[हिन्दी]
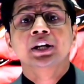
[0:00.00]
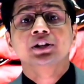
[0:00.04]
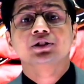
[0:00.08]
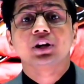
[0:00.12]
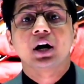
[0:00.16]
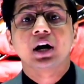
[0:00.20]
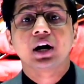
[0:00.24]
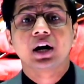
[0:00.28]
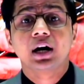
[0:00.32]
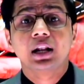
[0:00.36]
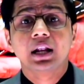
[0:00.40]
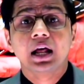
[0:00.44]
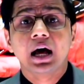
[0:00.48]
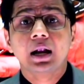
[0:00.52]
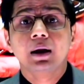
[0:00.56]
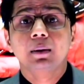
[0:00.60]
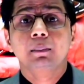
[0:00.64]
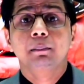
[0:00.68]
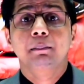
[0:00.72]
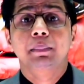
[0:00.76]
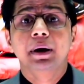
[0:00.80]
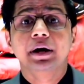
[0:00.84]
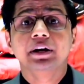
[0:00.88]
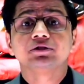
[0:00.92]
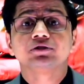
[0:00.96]
छंगालाल
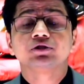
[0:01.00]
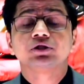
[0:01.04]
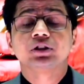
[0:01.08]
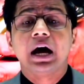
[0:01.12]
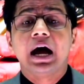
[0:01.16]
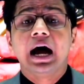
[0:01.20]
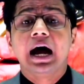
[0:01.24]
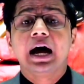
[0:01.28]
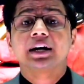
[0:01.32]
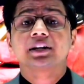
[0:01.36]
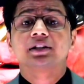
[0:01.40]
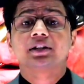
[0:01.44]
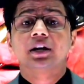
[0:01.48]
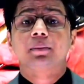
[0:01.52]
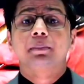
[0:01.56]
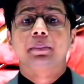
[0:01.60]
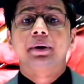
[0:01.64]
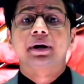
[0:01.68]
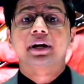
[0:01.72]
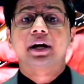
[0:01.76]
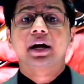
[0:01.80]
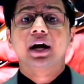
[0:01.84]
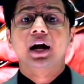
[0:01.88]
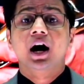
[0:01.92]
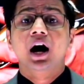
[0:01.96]
बेस्ट एक्टर
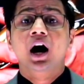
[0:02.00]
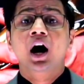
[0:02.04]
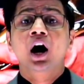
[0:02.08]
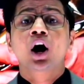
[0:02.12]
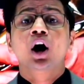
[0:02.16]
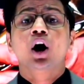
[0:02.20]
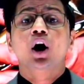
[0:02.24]
बन गया